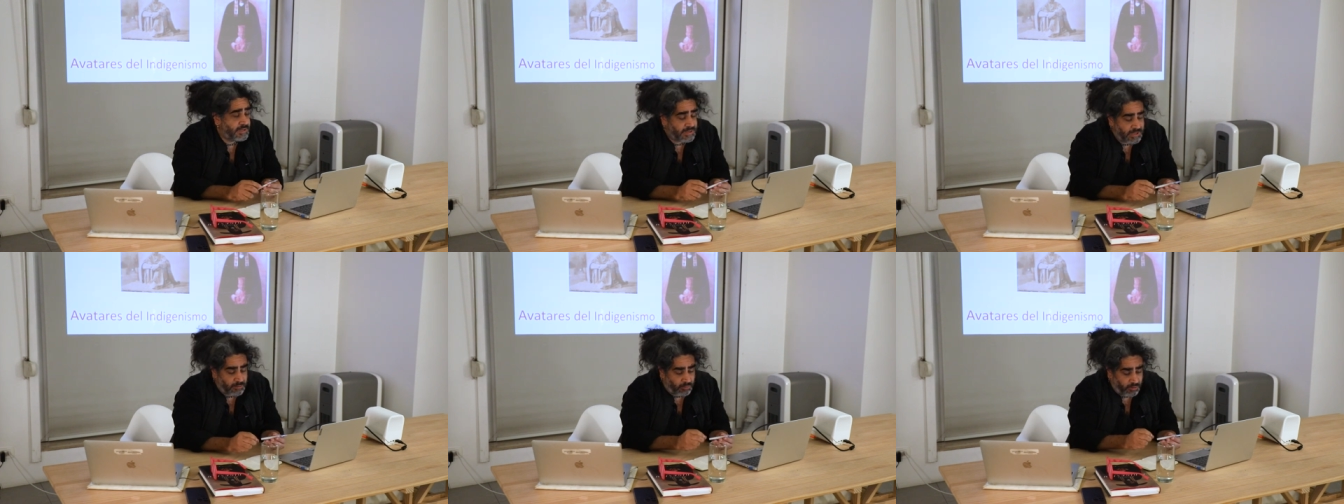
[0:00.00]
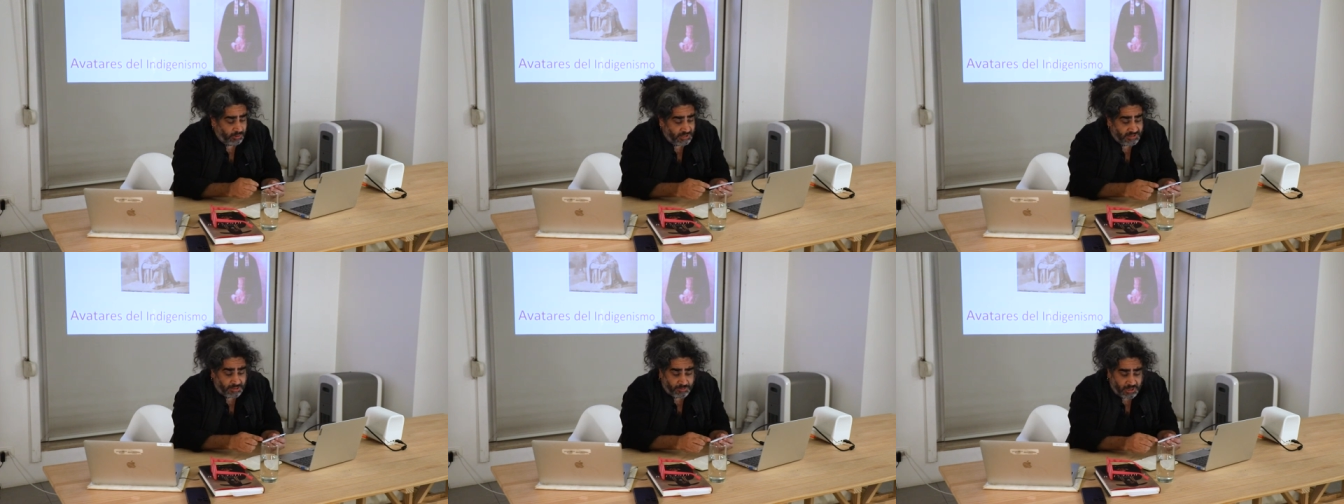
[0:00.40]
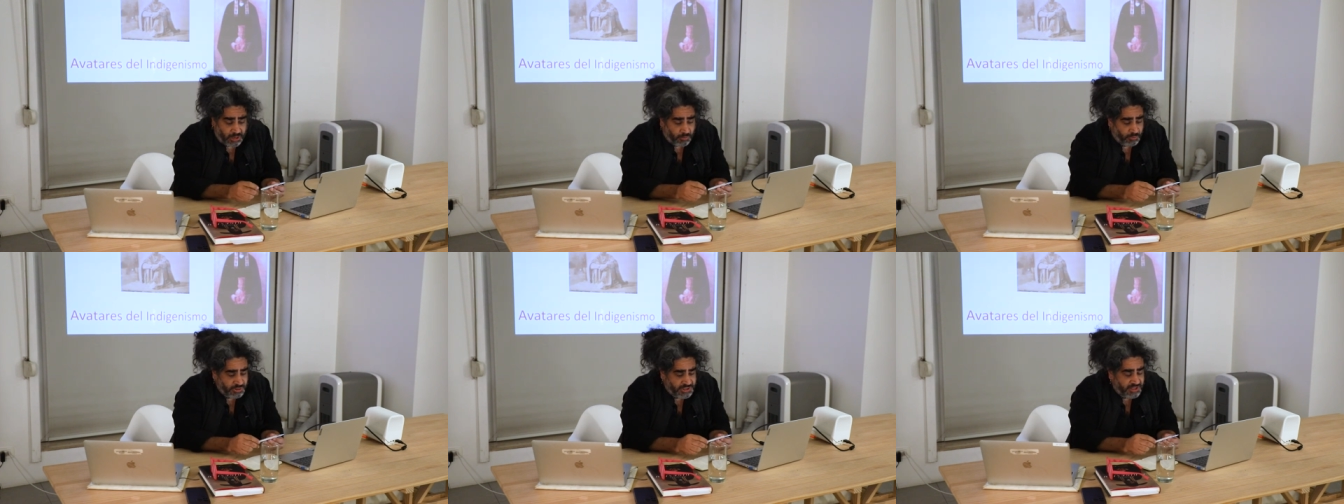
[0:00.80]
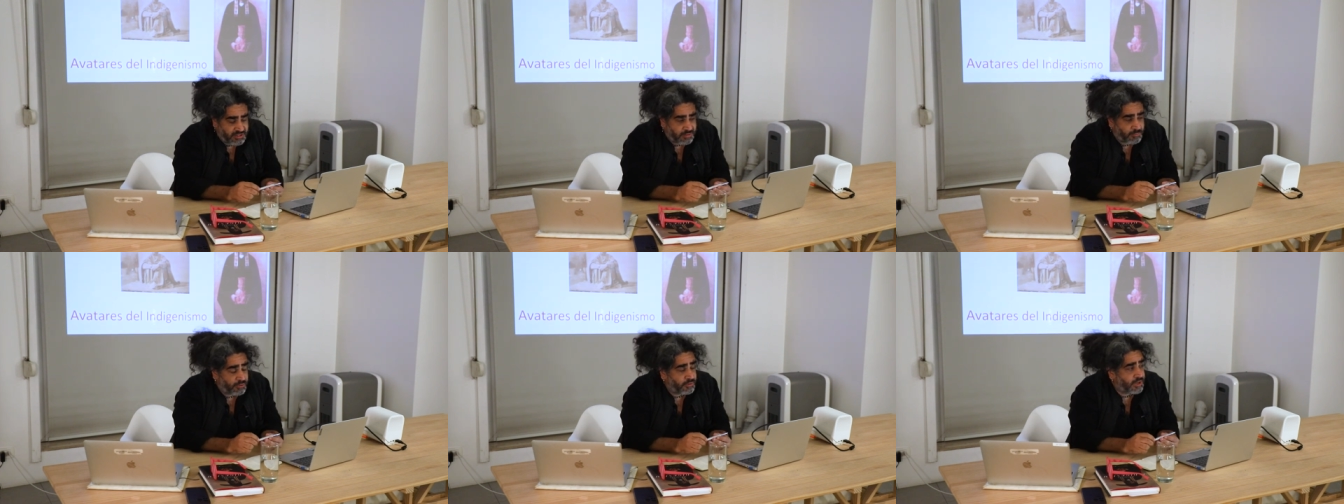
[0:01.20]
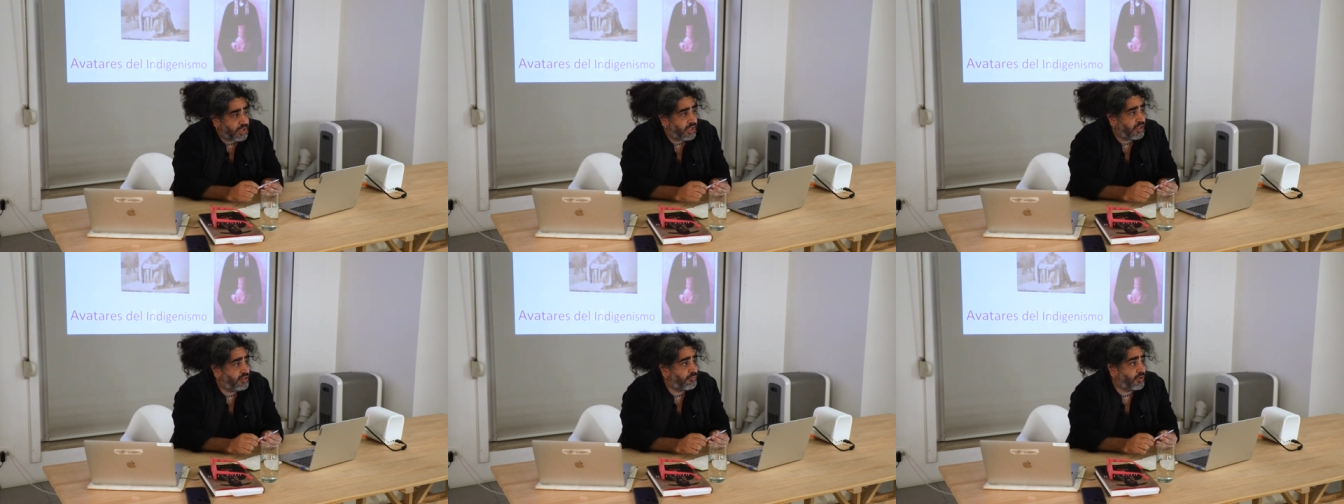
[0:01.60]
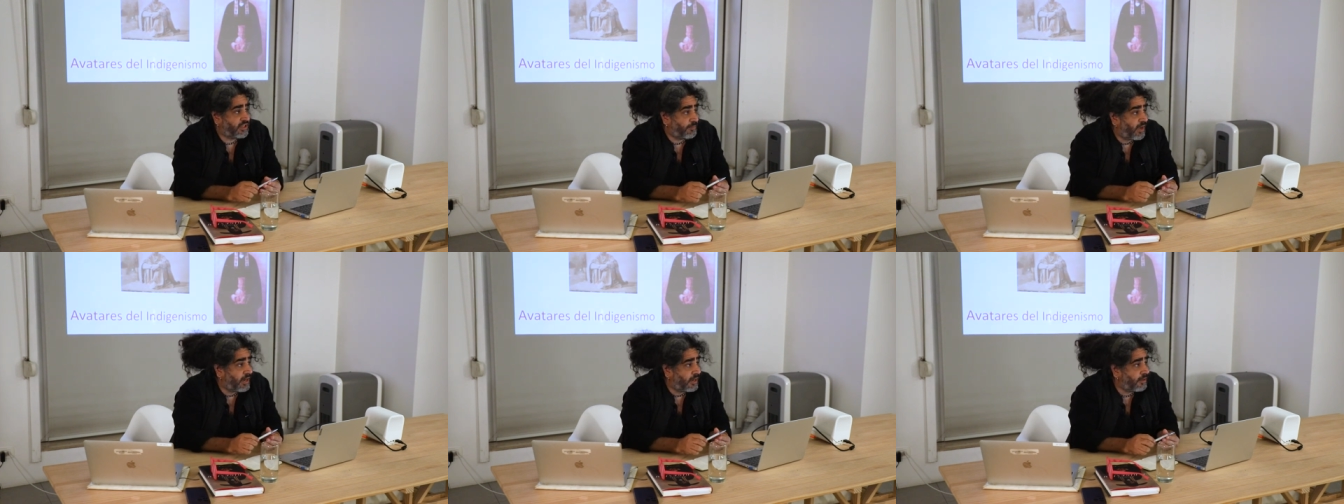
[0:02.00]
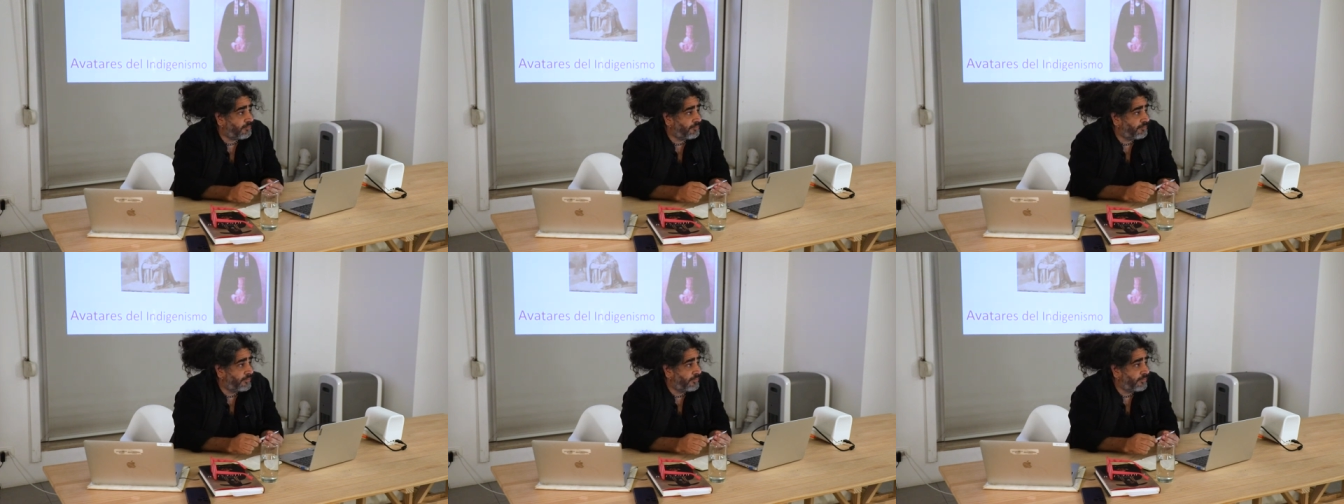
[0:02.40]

y con el cual he trabajado muchísimo, que es Guatemala.